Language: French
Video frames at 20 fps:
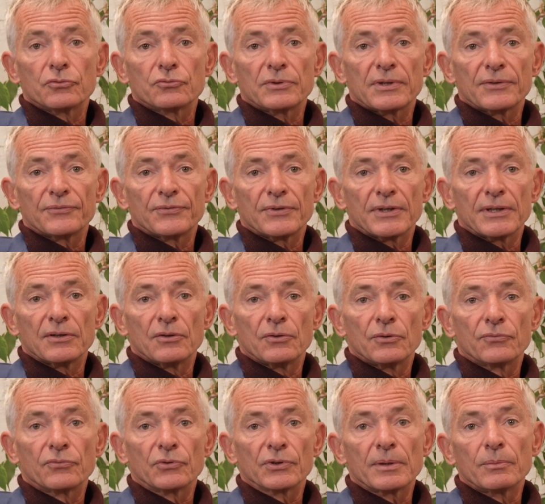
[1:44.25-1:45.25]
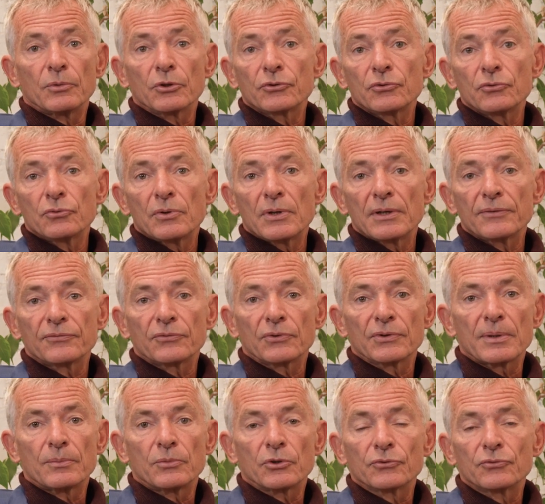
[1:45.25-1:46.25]
tout à fait euh, fondamentaux, hein,
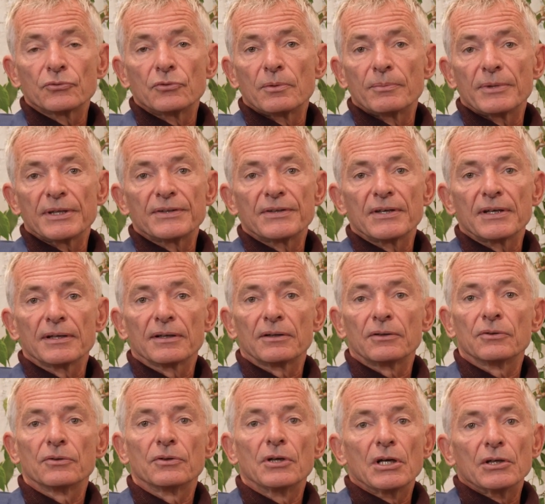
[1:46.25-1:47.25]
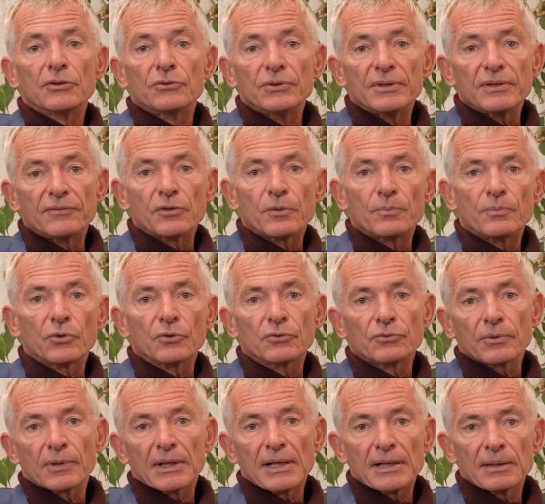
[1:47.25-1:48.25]
fondamentaux en matière de développement
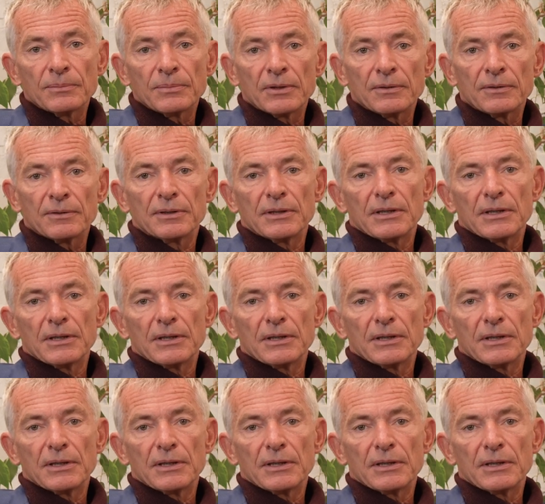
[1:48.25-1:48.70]
durable